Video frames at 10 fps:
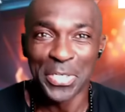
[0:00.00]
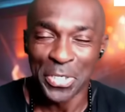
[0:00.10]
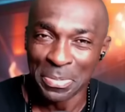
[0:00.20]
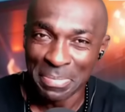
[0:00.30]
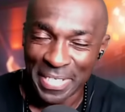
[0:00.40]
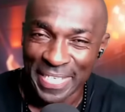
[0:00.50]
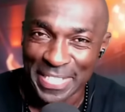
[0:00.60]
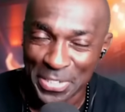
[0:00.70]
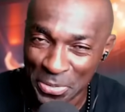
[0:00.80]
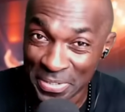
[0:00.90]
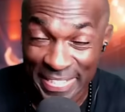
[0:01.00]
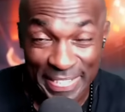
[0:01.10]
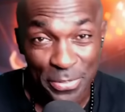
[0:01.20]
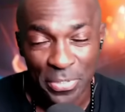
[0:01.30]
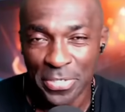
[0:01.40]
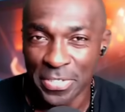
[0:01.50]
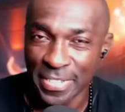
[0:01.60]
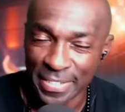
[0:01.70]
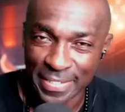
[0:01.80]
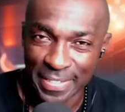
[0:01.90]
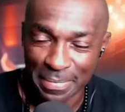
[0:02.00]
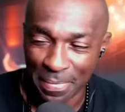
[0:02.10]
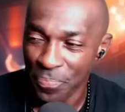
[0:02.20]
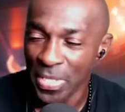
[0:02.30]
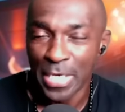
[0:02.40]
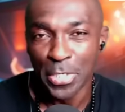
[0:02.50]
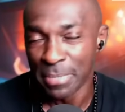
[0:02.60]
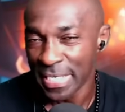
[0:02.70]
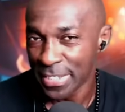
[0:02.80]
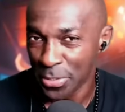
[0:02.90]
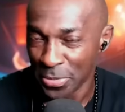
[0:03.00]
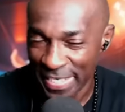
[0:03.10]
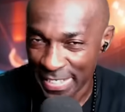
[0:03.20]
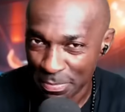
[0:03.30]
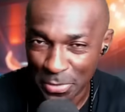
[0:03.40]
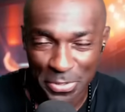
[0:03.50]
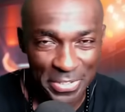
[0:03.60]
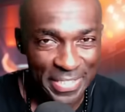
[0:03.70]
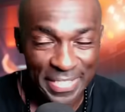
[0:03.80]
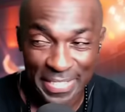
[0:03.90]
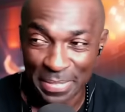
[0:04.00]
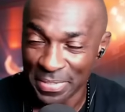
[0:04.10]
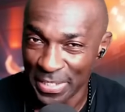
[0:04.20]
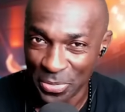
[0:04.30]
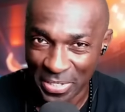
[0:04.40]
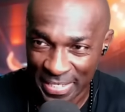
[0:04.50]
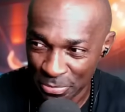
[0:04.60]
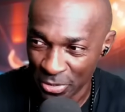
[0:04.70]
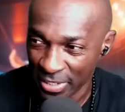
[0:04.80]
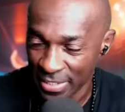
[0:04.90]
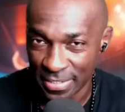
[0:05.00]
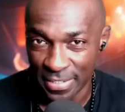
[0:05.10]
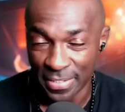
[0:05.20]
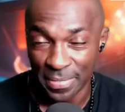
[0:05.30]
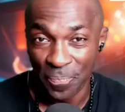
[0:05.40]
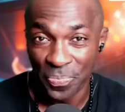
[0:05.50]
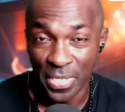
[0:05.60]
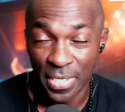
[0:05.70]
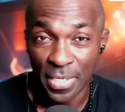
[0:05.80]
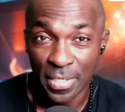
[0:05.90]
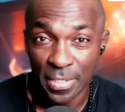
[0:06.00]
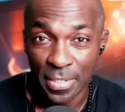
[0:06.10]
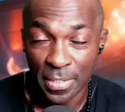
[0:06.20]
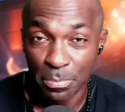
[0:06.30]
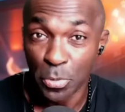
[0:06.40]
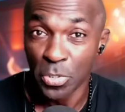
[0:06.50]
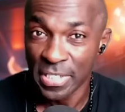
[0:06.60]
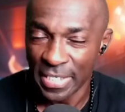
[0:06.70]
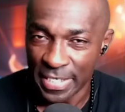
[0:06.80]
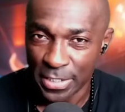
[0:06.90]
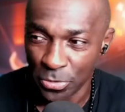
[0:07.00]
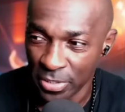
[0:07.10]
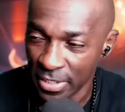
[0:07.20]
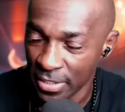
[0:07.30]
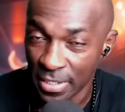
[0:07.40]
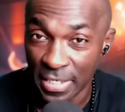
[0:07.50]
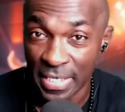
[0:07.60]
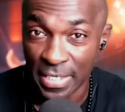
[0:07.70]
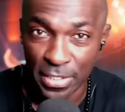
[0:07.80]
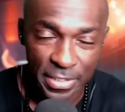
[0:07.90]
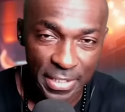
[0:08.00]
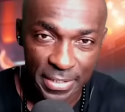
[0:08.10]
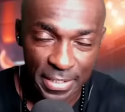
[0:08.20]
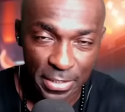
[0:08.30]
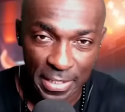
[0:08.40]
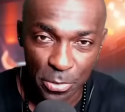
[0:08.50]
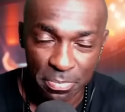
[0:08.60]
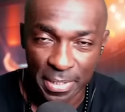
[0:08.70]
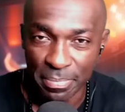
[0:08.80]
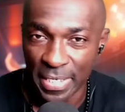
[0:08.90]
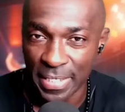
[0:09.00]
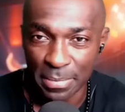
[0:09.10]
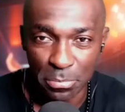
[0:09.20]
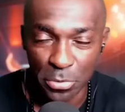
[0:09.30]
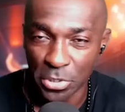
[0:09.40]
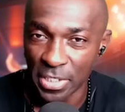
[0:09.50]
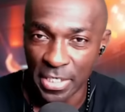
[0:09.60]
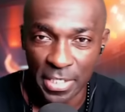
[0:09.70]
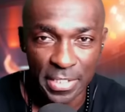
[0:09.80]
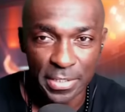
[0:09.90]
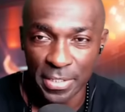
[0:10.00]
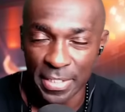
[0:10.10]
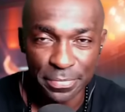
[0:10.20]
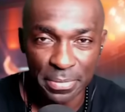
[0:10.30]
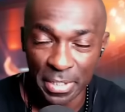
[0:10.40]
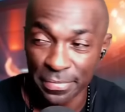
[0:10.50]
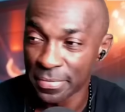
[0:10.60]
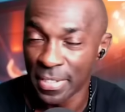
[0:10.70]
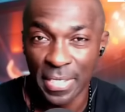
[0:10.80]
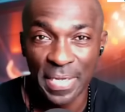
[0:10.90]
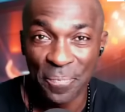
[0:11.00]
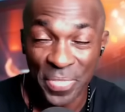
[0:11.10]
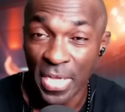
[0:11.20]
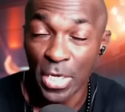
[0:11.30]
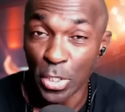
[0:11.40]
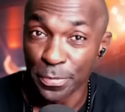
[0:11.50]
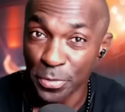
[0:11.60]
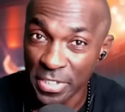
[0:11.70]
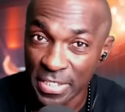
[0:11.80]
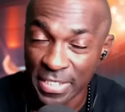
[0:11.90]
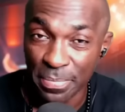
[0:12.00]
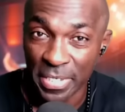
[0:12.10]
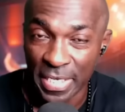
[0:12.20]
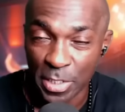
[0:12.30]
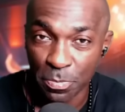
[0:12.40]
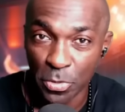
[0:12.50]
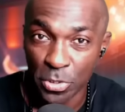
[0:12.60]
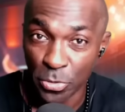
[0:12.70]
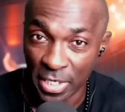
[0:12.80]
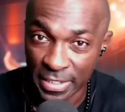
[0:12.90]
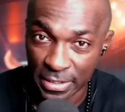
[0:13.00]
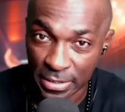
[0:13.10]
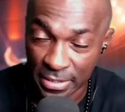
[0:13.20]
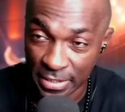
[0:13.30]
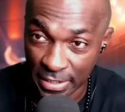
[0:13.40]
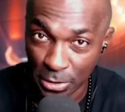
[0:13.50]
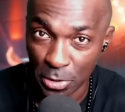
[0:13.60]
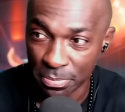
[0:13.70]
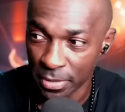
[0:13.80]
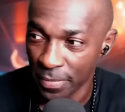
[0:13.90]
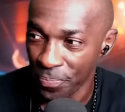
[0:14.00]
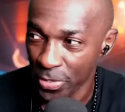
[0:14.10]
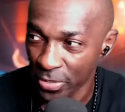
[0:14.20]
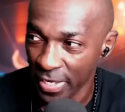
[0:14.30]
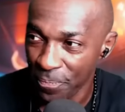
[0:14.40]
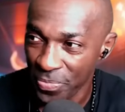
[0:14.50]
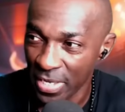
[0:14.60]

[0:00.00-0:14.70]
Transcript: comment est-ce qu'on détruit un système Comment est-ce qu'on expose un système tel que la démocratie pour sélectionner les candidats tels que les Obama, les Bush, les Clinton, enfin bref, un faux système qu'expose Donald J. Trump, ok